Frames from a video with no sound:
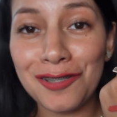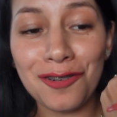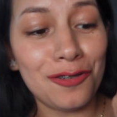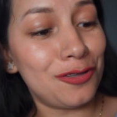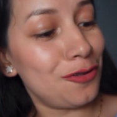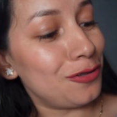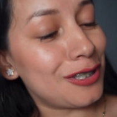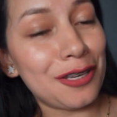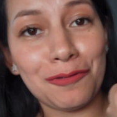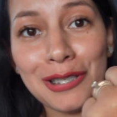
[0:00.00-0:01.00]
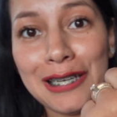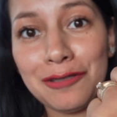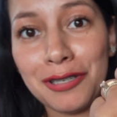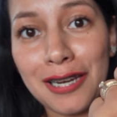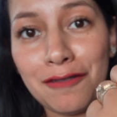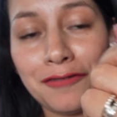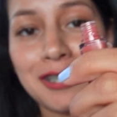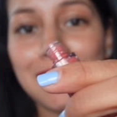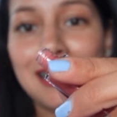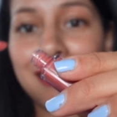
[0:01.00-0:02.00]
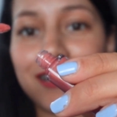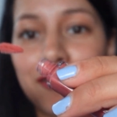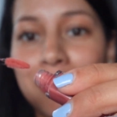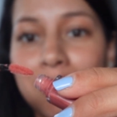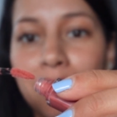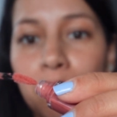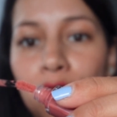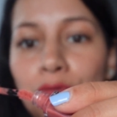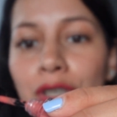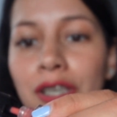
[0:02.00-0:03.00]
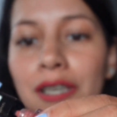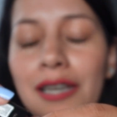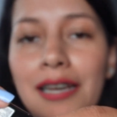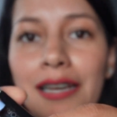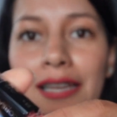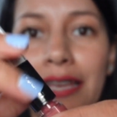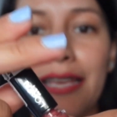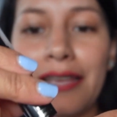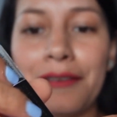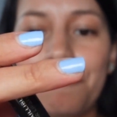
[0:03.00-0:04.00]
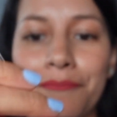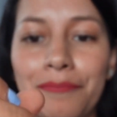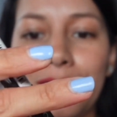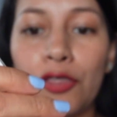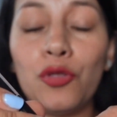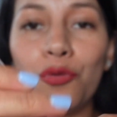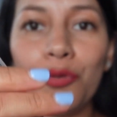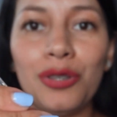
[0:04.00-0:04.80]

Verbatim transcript: son los tonos que yo utilizo aquí en la oficina que son así muy eh, nude.